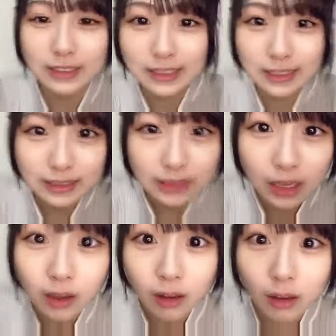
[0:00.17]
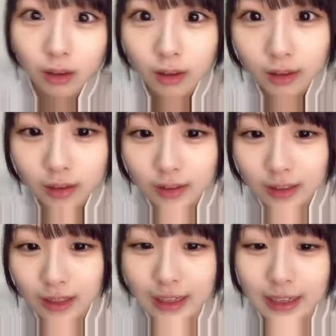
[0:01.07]
せですあ
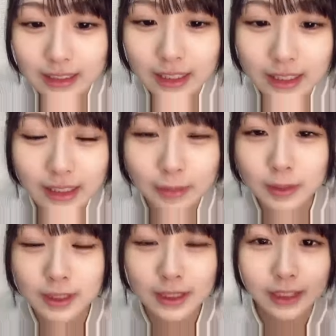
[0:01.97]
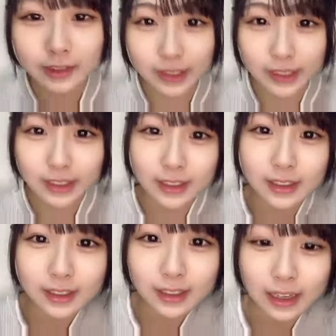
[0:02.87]
あれだ宣伝もしないとね
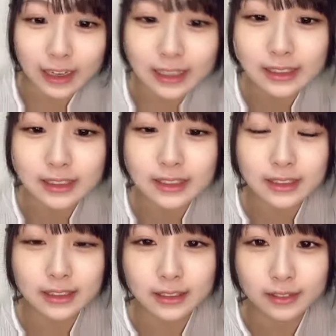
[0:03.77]
あれです